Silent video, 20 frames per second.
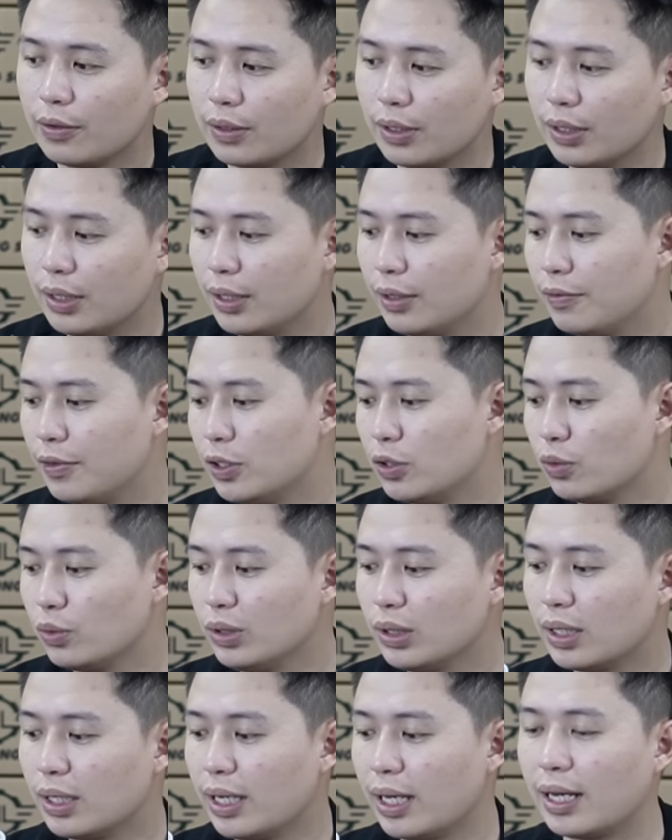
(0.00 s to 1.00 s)
Đấy thì ví dụ
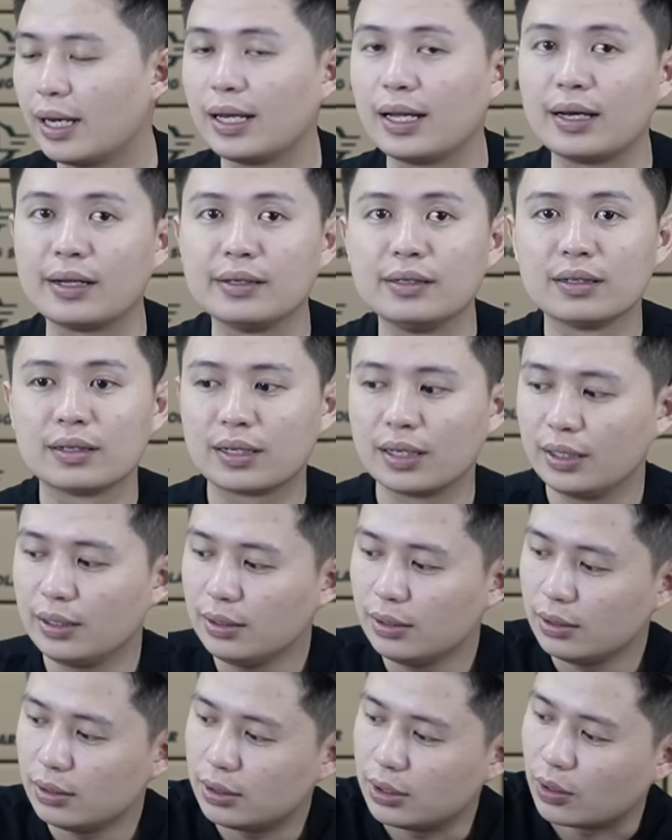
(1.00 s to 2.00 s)
như cái đèn này là đường
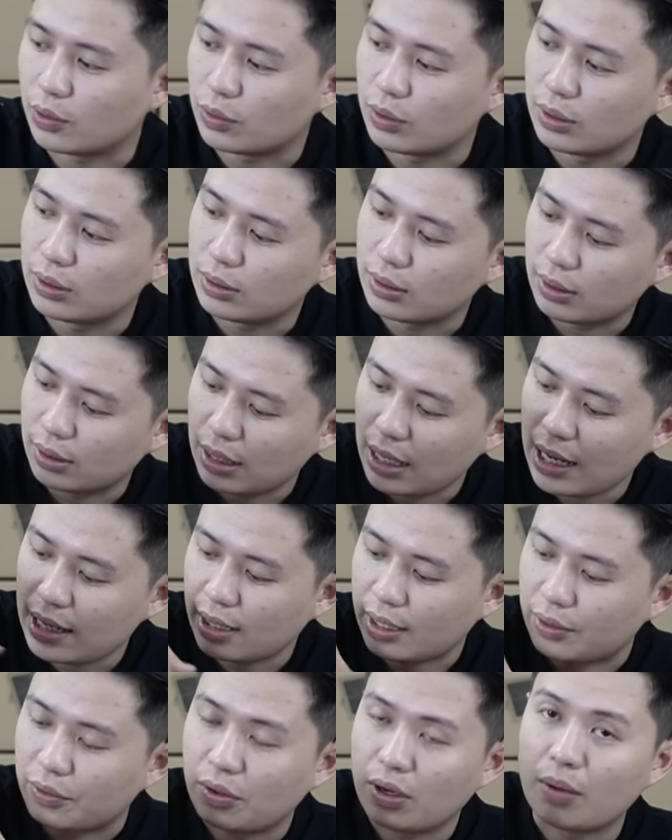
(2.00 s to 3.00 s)
kính chiều
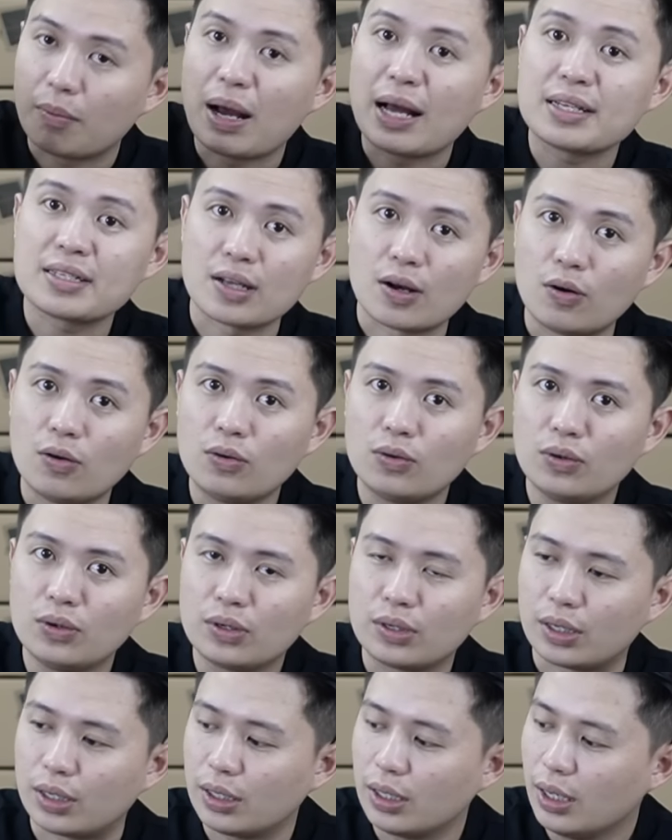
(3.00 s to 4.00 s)
ngang này nó là 36
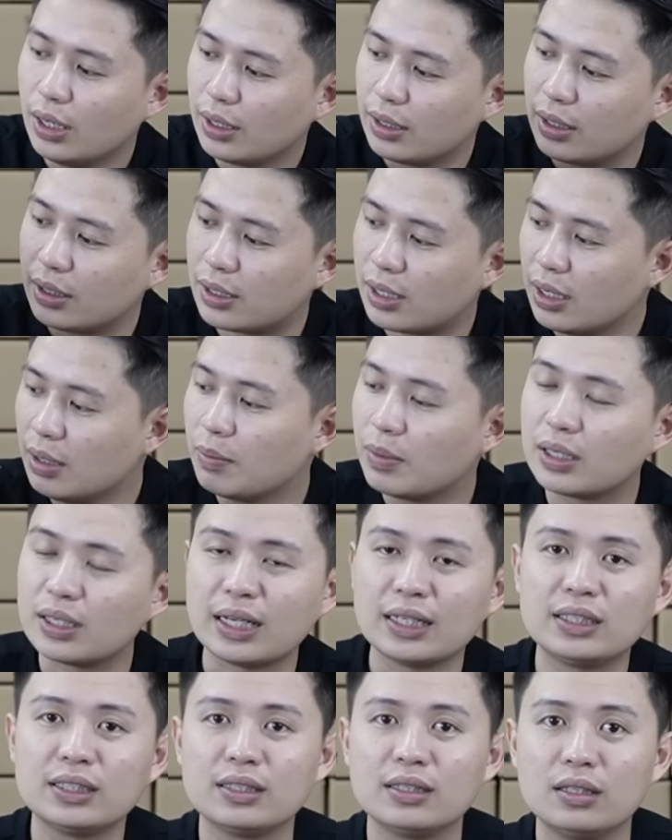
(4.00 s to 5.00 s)
Đấy thì khi mà
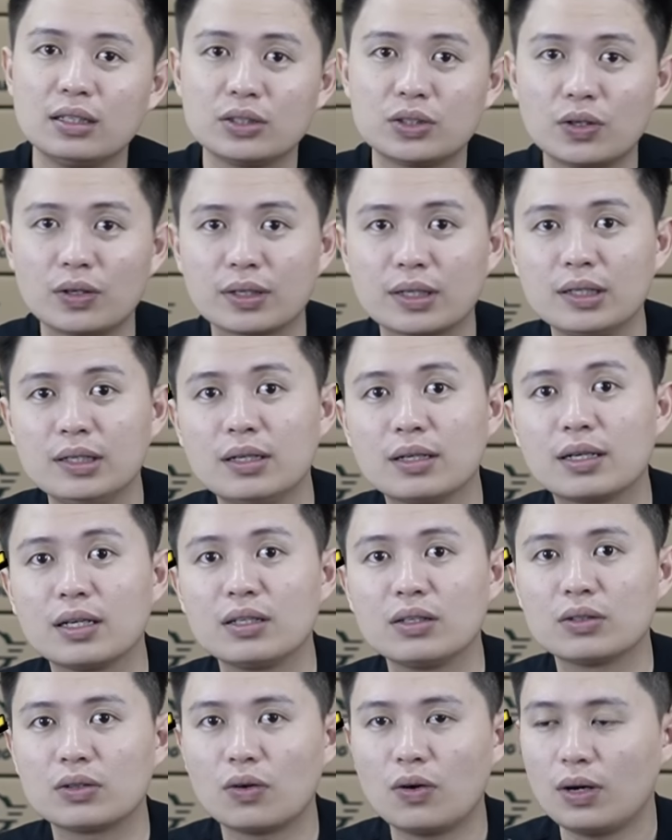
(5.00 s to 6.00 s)
anh chị lựa chọn cái đường
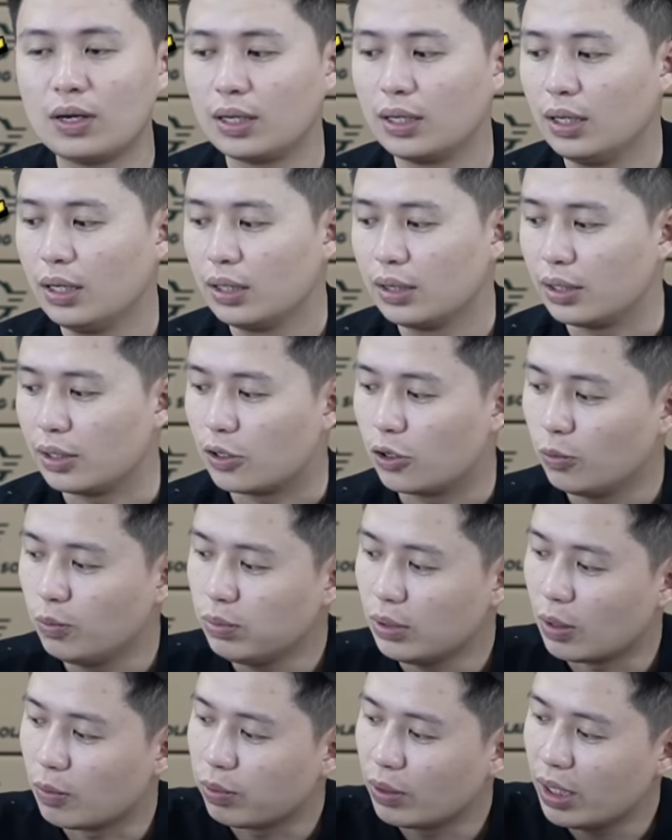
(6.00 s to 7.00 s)
kính nó to Thì
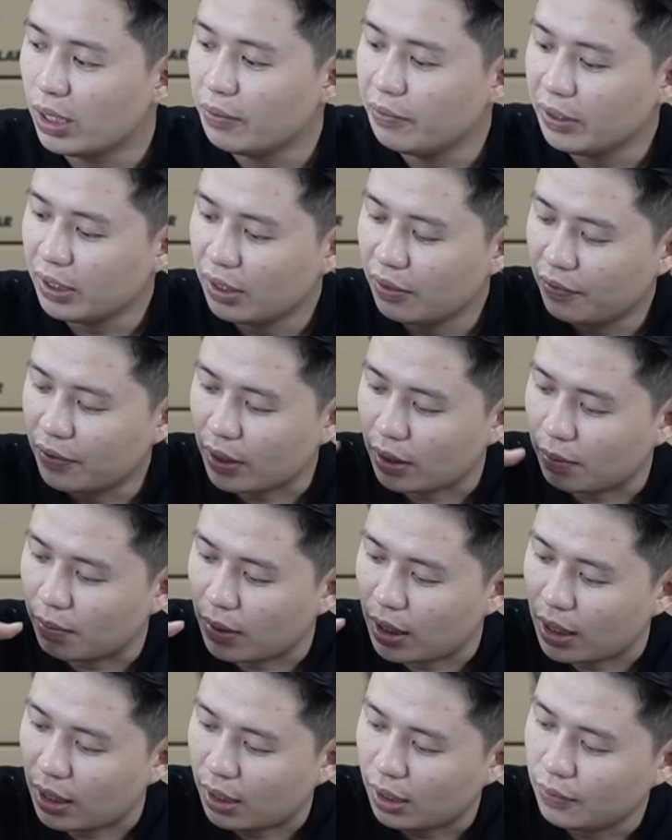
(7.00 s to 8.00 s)
cũng đồng nghĩa với cái việc
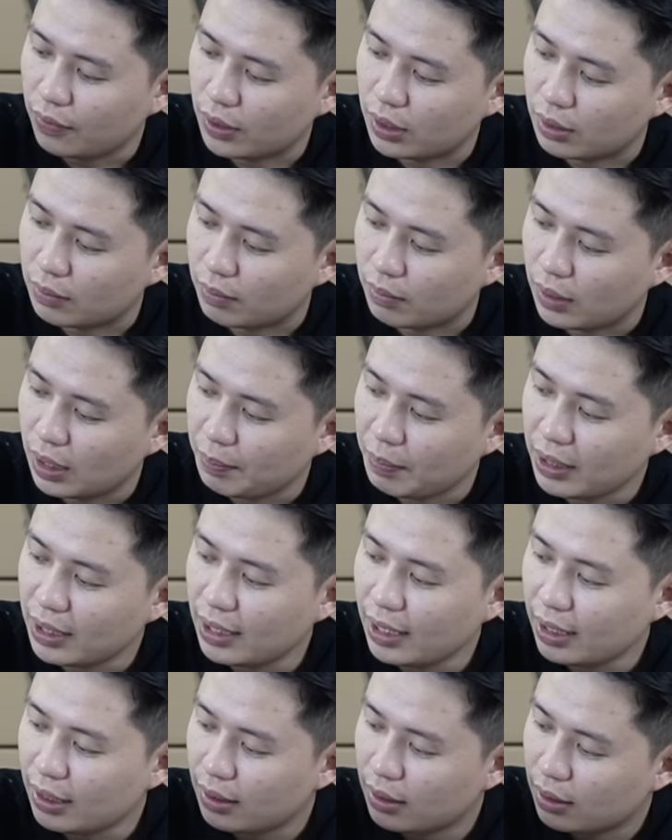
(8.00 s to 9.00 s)
mà cái phần
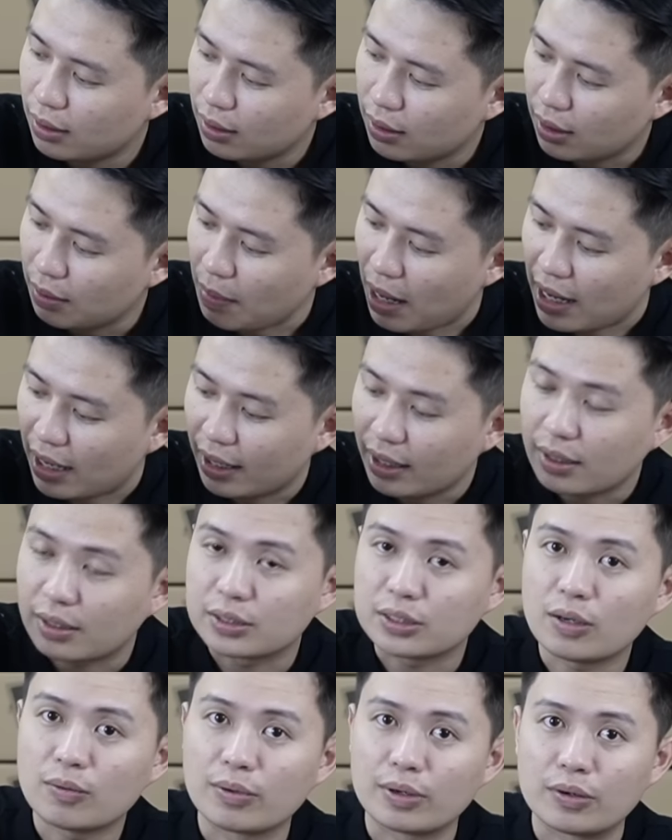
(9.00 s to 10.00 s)
mắt led Cái bảng led
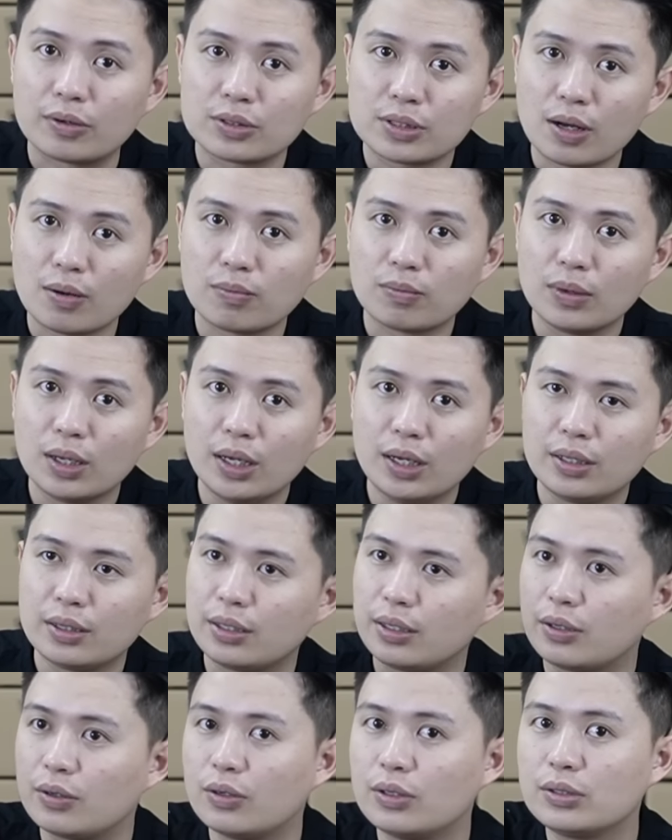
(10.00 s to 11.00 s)
ở trong này nó rộng
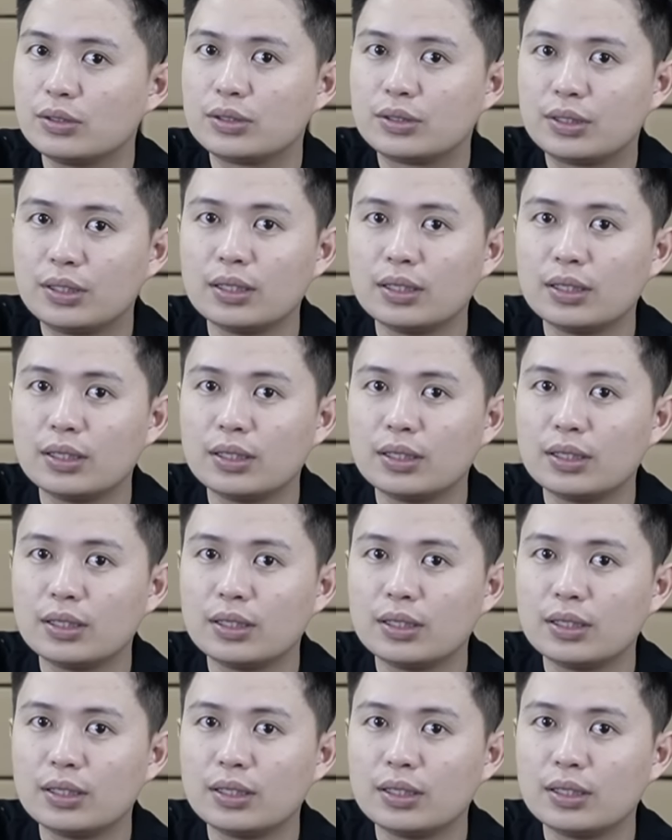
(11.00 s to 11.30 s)
Thì nó